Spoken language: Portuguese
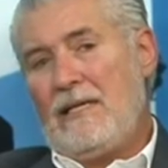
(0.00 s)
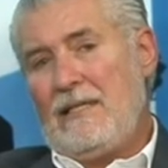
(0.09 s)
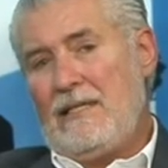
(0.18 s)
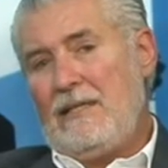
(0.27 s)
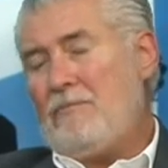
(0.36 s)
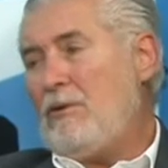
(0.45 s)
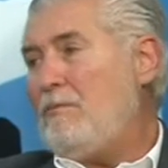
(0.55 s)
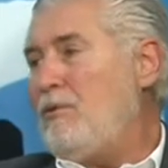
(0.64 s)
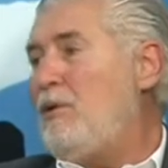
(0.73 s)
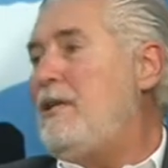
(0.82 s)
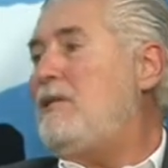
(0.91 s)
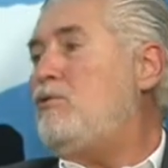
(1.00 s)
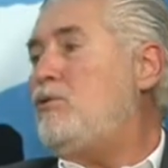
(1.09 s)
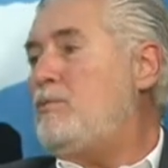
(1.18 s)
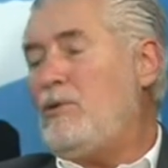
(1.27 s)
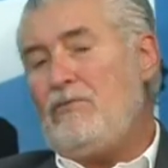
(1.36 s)
de
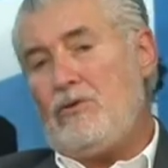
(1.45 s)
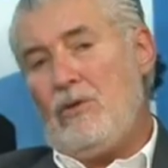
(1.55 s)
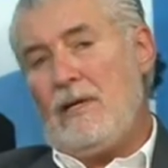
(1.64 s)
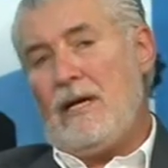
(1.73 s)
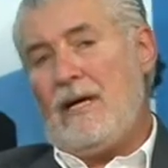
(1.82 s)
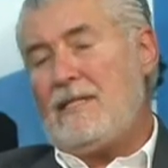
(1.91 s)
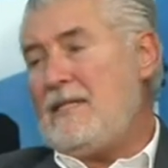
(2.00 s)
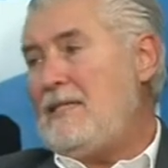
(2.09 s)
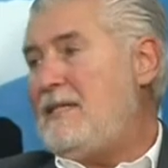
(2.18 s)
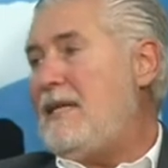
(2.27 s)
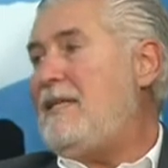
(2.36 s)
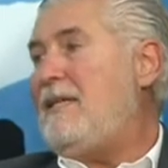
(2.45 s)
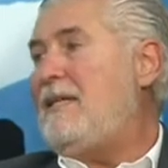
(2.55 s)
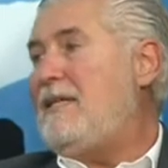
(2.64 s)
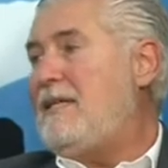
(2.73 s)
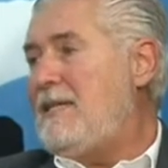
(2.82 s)
políticos profissionais que se
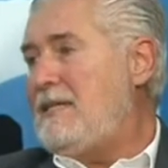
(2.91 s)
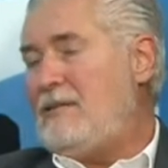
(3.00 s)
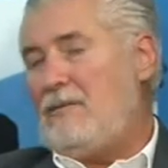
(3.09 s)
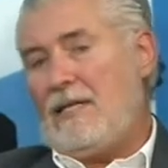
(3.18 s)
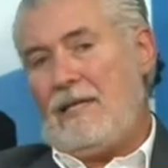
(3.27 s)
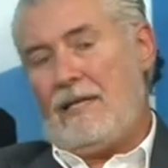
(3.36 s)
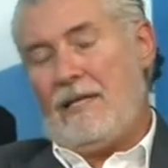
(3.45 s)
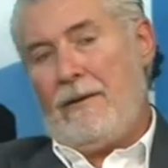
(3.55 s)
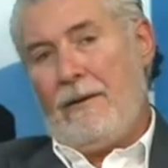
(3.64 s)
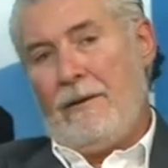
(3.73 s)
eternizam lá na,